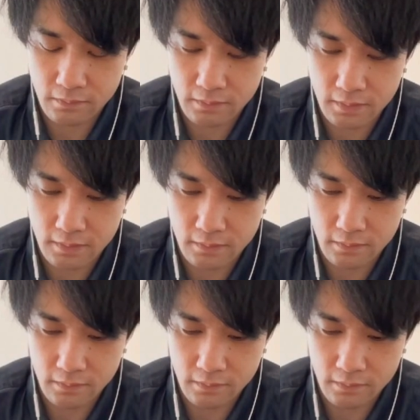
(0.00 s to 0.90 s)
はある
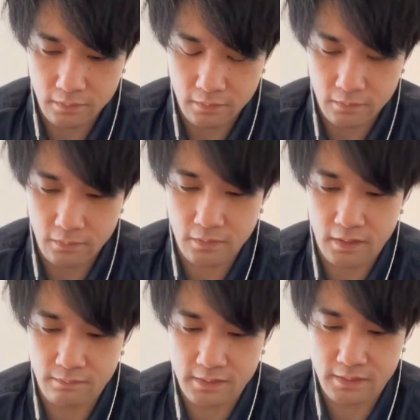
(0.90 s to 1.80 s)
泥
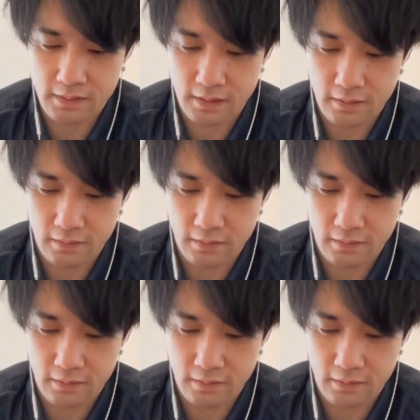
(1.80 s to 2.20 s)
鏡ありますね